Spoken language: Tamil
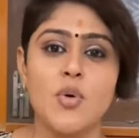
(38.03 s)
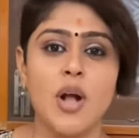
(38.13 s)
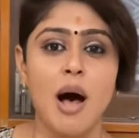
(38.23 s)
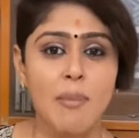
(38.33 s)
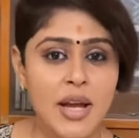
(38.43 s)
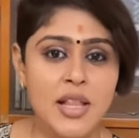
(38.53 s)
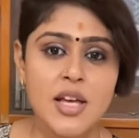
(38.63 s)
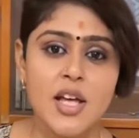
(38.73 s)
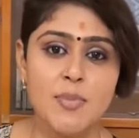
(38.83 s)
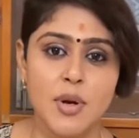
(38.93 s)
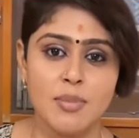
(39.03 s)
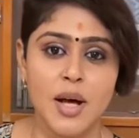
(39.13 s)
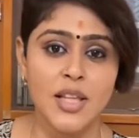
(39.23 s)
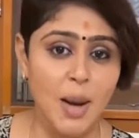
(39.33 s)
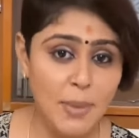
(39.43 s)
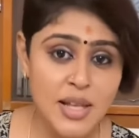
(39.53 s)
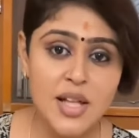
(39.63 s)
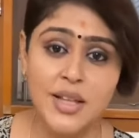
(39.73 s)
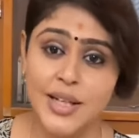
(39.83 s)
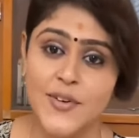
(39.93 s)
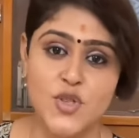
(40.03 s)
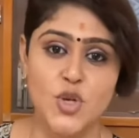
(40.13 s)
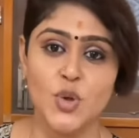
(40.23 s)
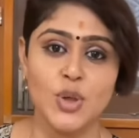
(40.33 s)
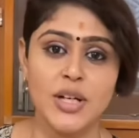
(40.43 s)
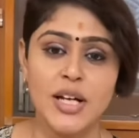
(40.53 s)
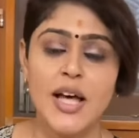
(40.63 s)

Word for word: ஒரு அமைதி ஏற்படும் அந்த அமைதியை தக்க வச்சுக்கோங்க